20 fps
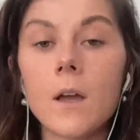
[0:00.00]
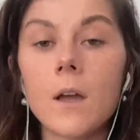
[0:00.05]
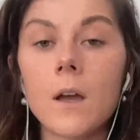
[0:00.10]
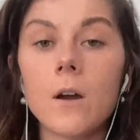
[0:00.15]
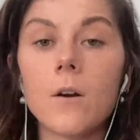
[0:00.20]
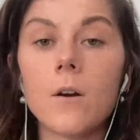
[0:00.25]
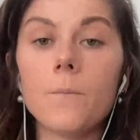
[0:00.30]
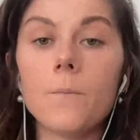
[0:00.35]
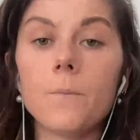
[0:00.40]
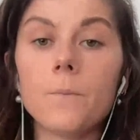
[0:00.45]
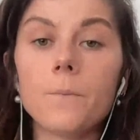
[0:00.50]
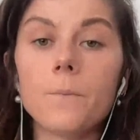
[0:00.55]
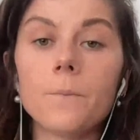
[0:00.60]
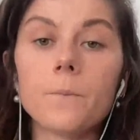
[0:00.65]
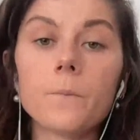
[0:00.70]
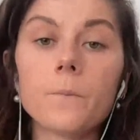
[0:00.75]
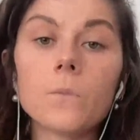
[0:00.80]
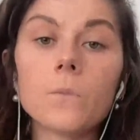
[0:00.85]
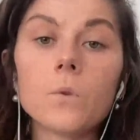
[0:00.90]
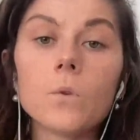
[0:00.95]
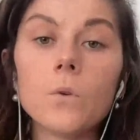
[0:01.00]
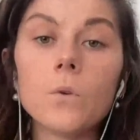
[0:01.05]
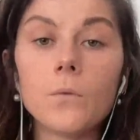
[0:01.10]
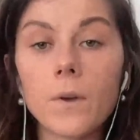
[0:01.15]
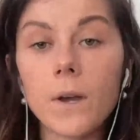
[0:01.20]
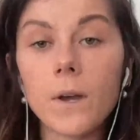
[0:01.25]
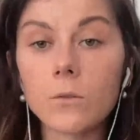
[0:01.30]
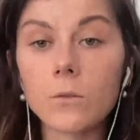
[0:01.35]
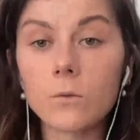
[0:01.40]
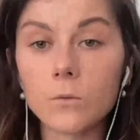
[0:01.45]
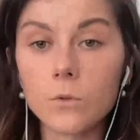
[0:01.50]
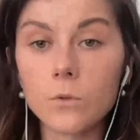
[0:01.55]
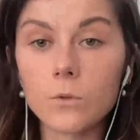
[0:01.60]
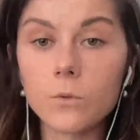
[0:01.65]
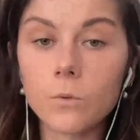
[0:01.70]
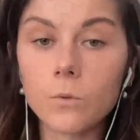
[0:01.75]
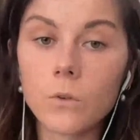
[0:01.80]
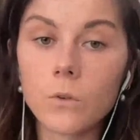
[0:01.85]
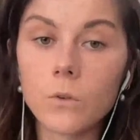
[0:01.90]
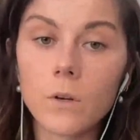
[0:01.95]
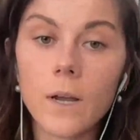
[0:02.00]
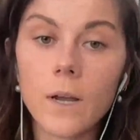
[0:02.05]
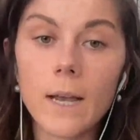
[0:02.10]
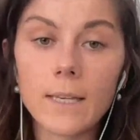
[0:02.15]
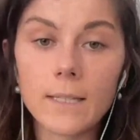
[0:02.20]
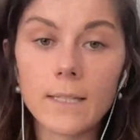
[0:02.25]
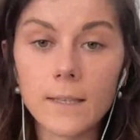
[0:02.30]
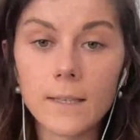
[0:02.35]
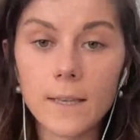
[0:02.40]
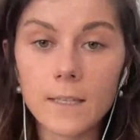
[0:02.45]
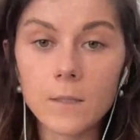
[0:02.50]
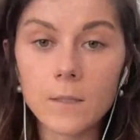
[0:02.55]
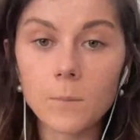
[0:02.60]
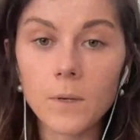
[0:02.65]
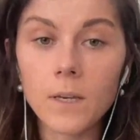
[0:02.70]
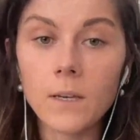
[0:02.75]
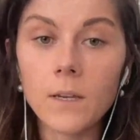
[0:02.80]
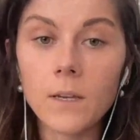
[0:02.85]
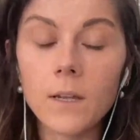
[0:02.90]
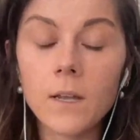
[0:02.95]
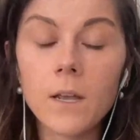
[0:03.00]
de faire attention à cet aspect.